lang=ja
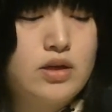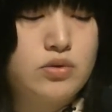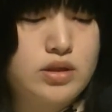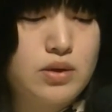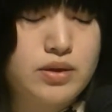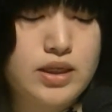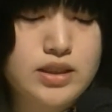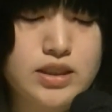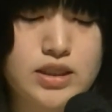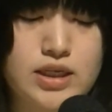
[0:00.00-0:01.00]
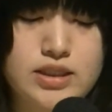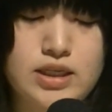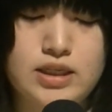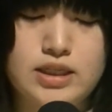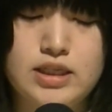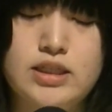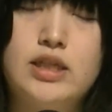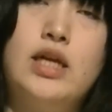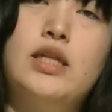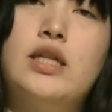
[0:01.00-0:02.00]
そして私たちが参加させ
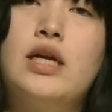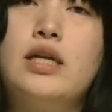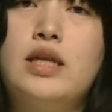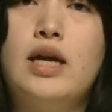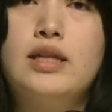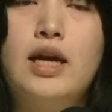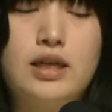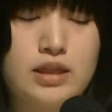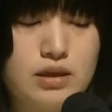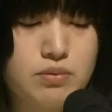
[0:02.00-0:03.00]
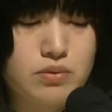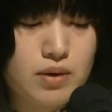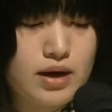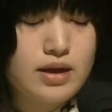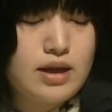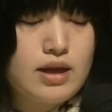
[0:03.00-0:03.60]
ていただいた第2部は、